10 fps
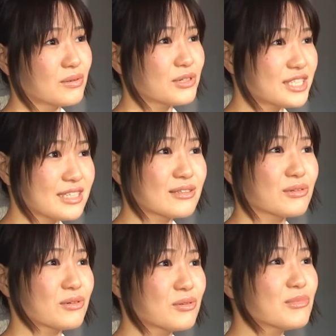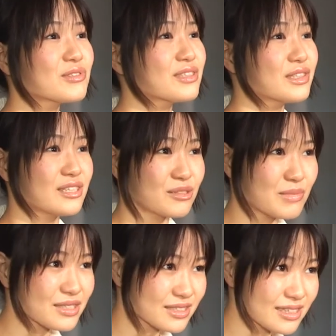欲しいと思ってし
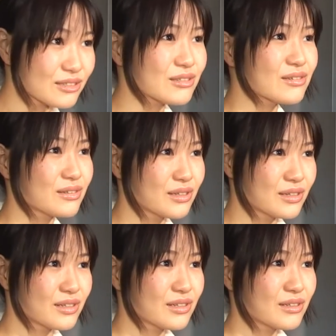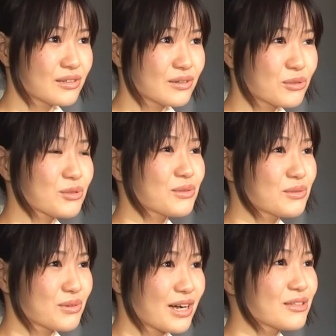まっていること
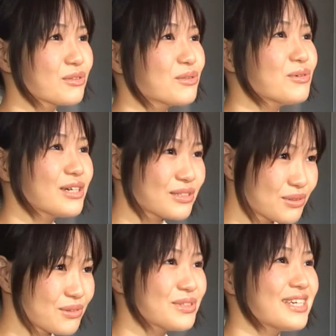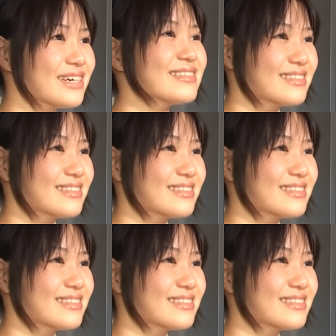の葛藤がそこにあっ